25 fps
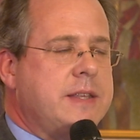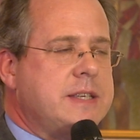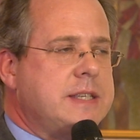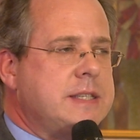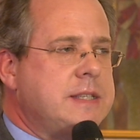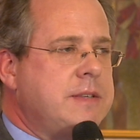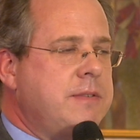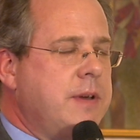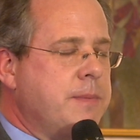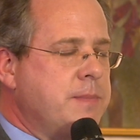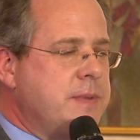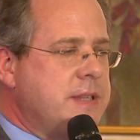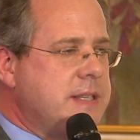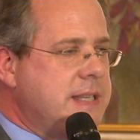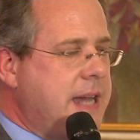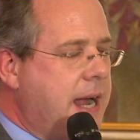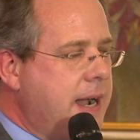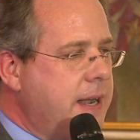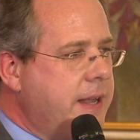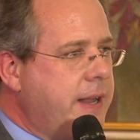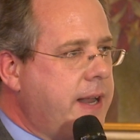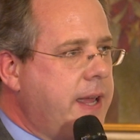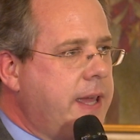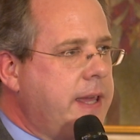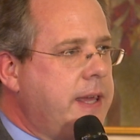Das heißt, wir haben
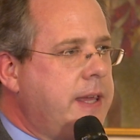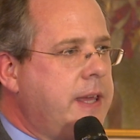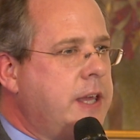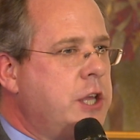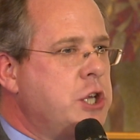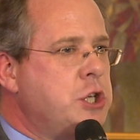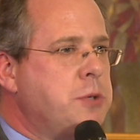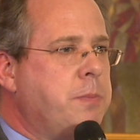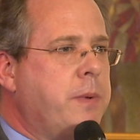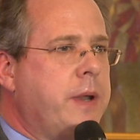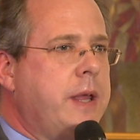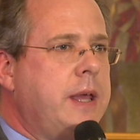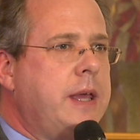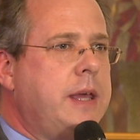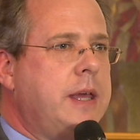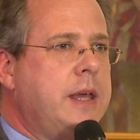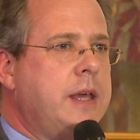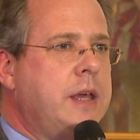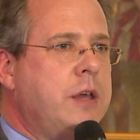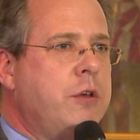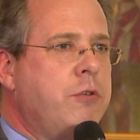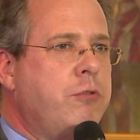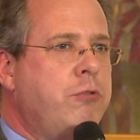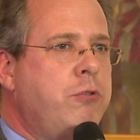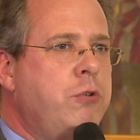zahlreiche
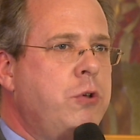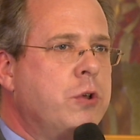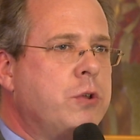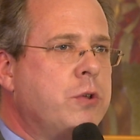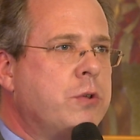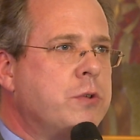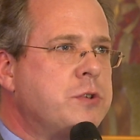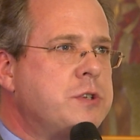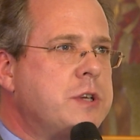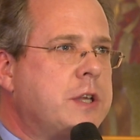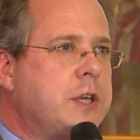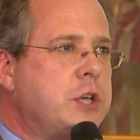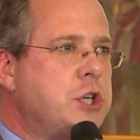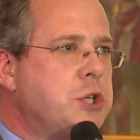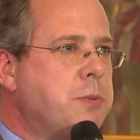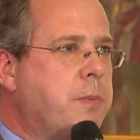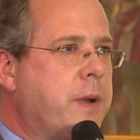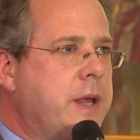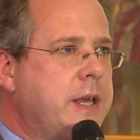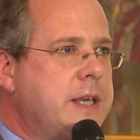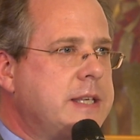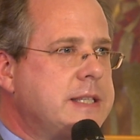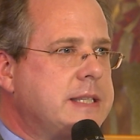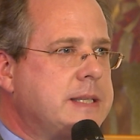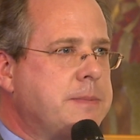Gespräche geführt, unsere
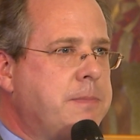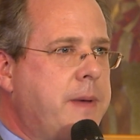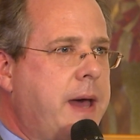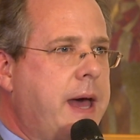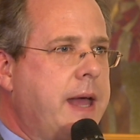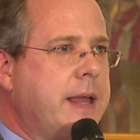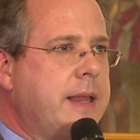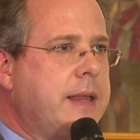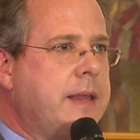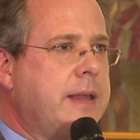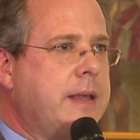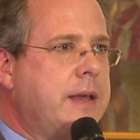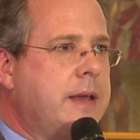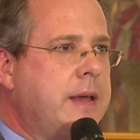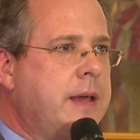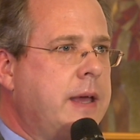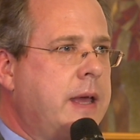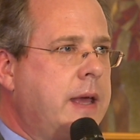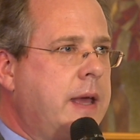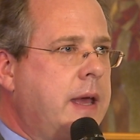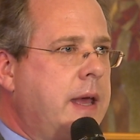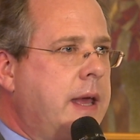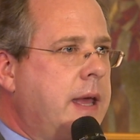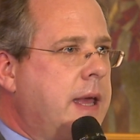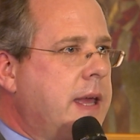Gesprächspartner
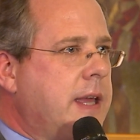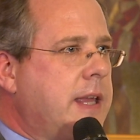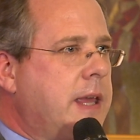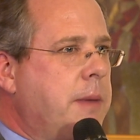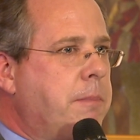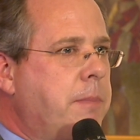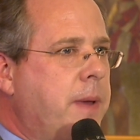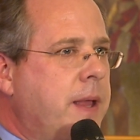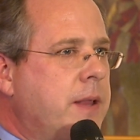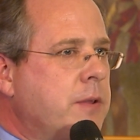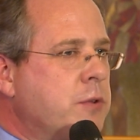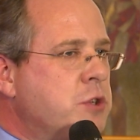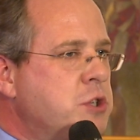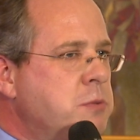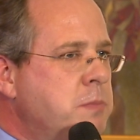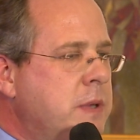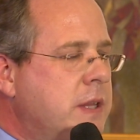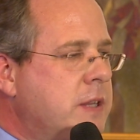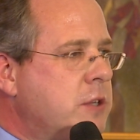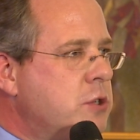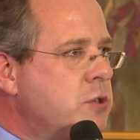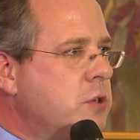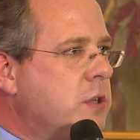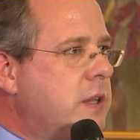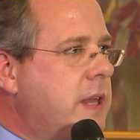gebeten, uns
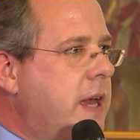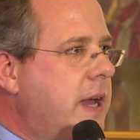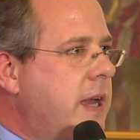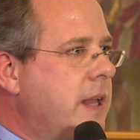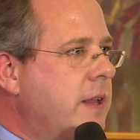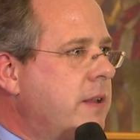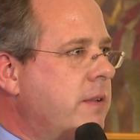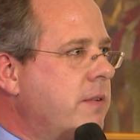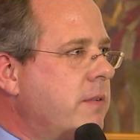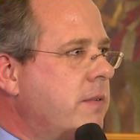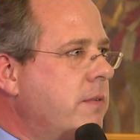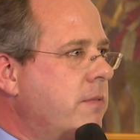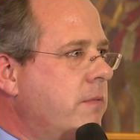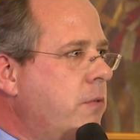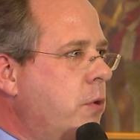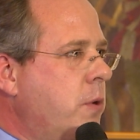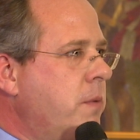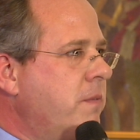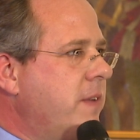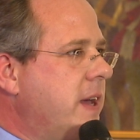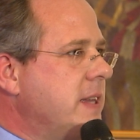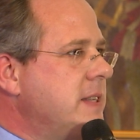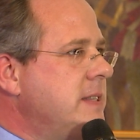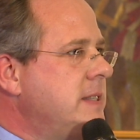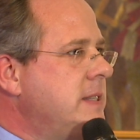mitzuteilen, wo
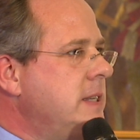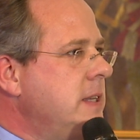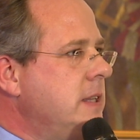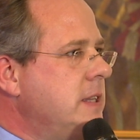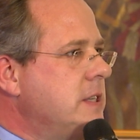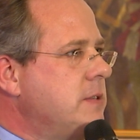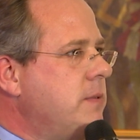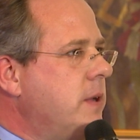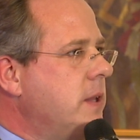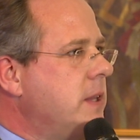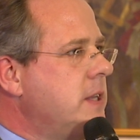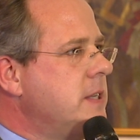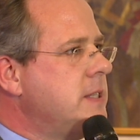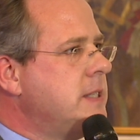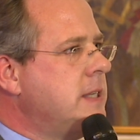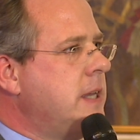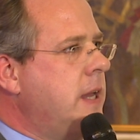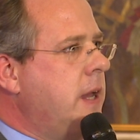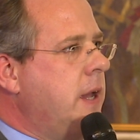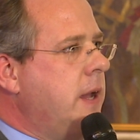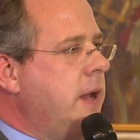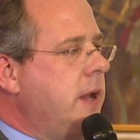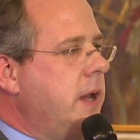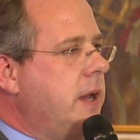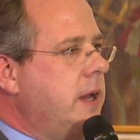im wahrsten Sinn des Wortes
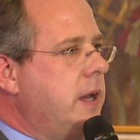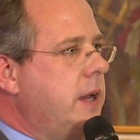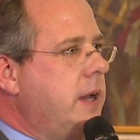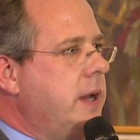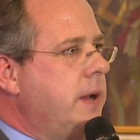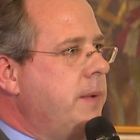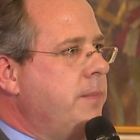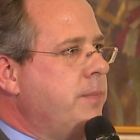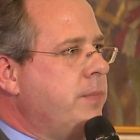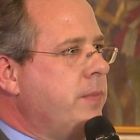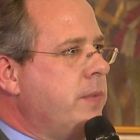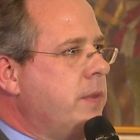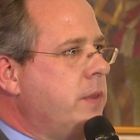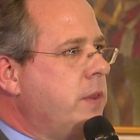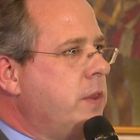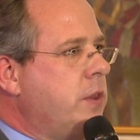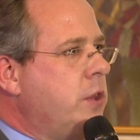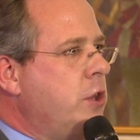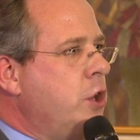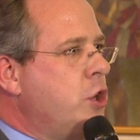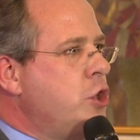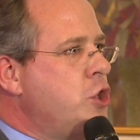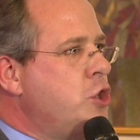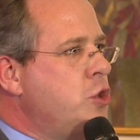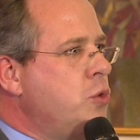ähm,
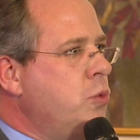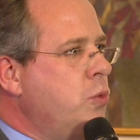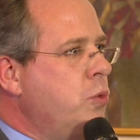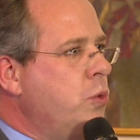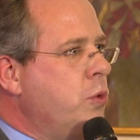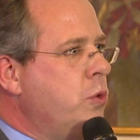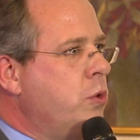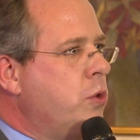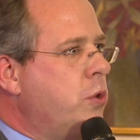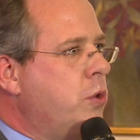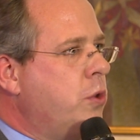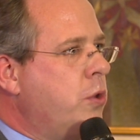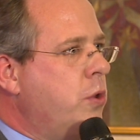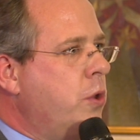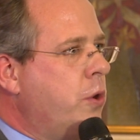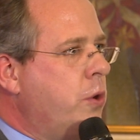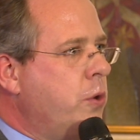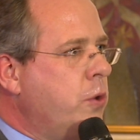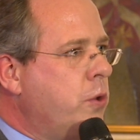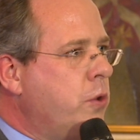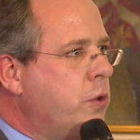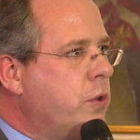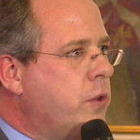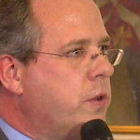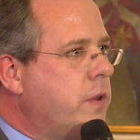der Schuh
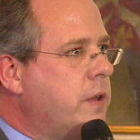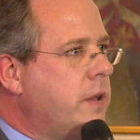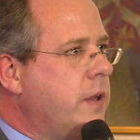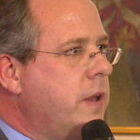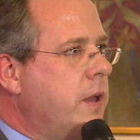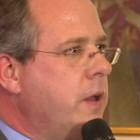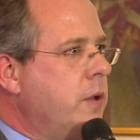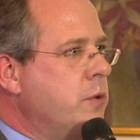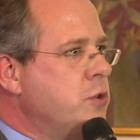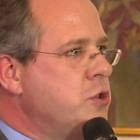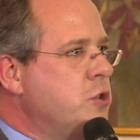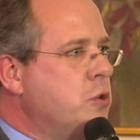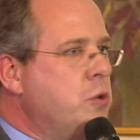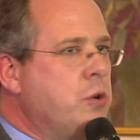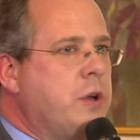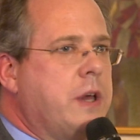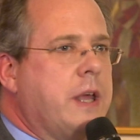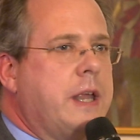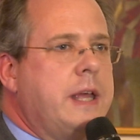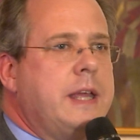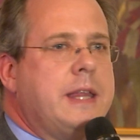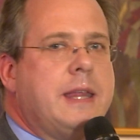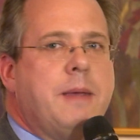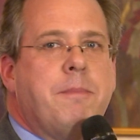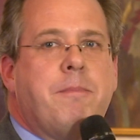ausgedrückt, äh, uns
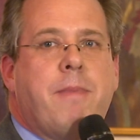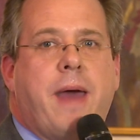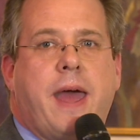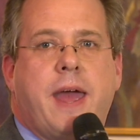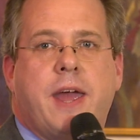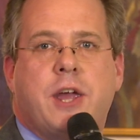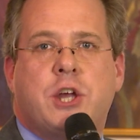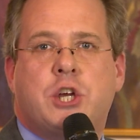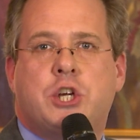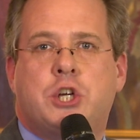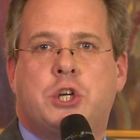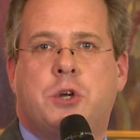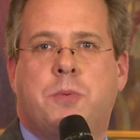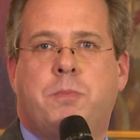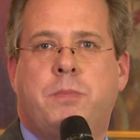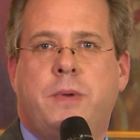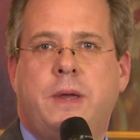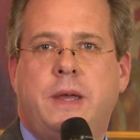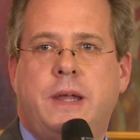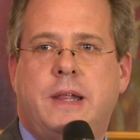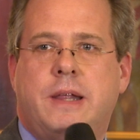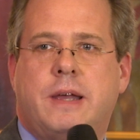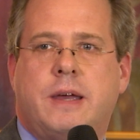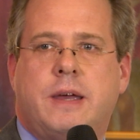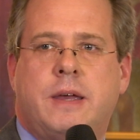konkrete
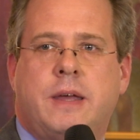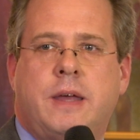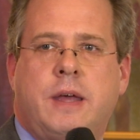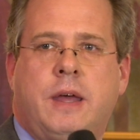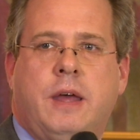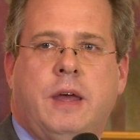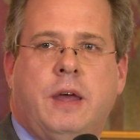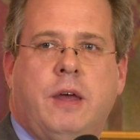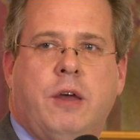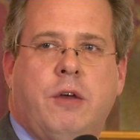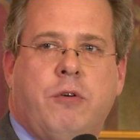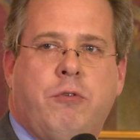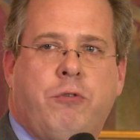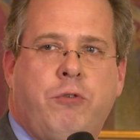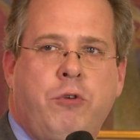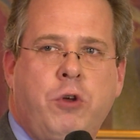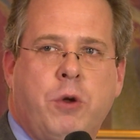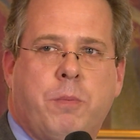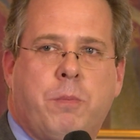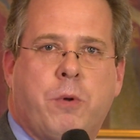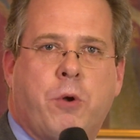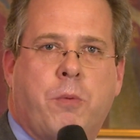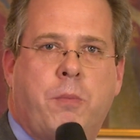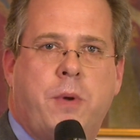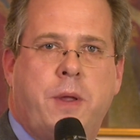Beispiele
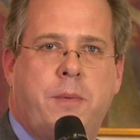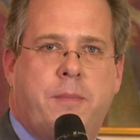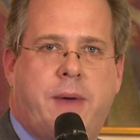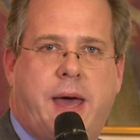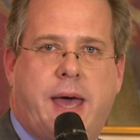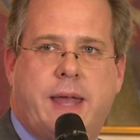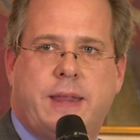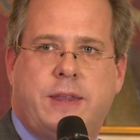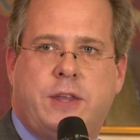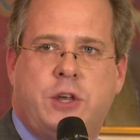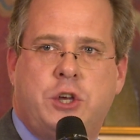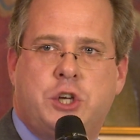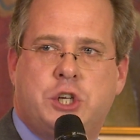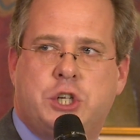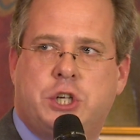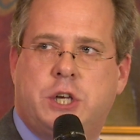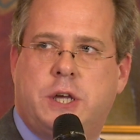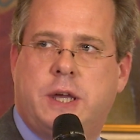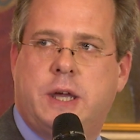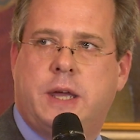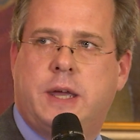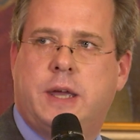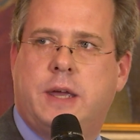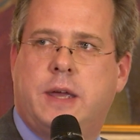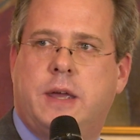für
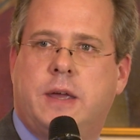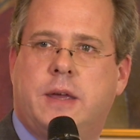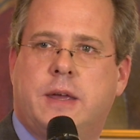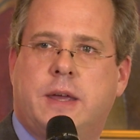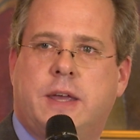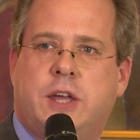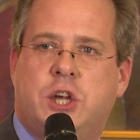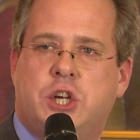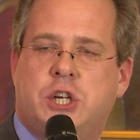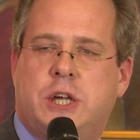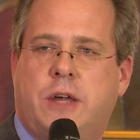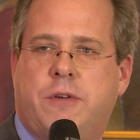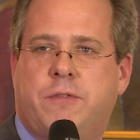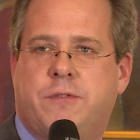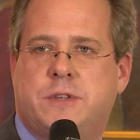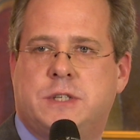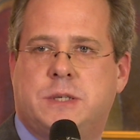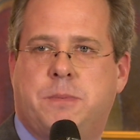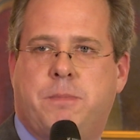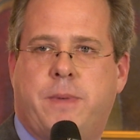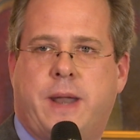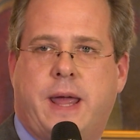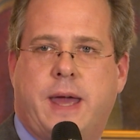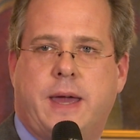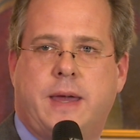problematische
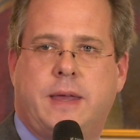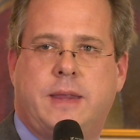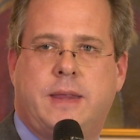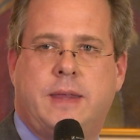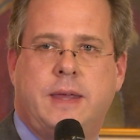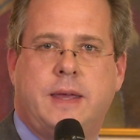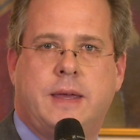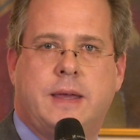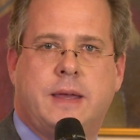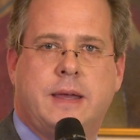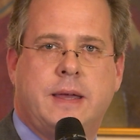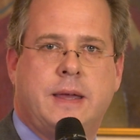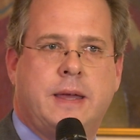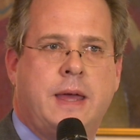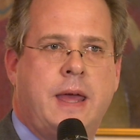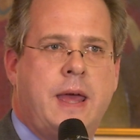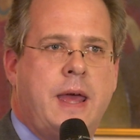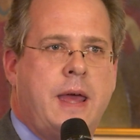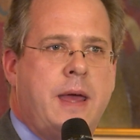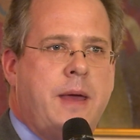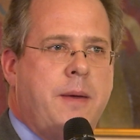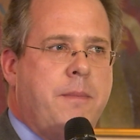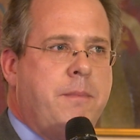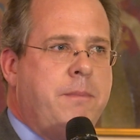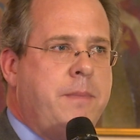Geschäftspraktiken
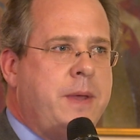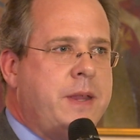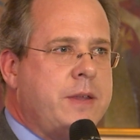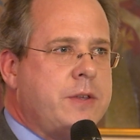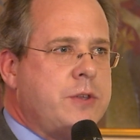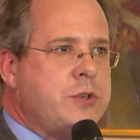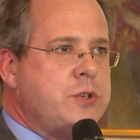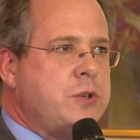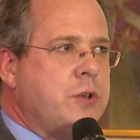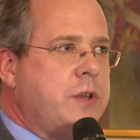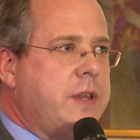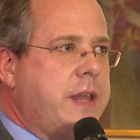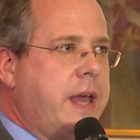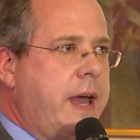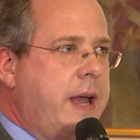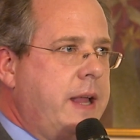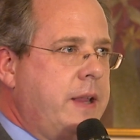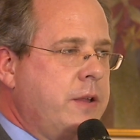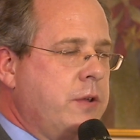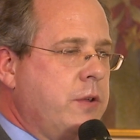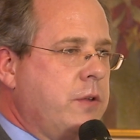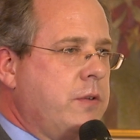mitzuteilen.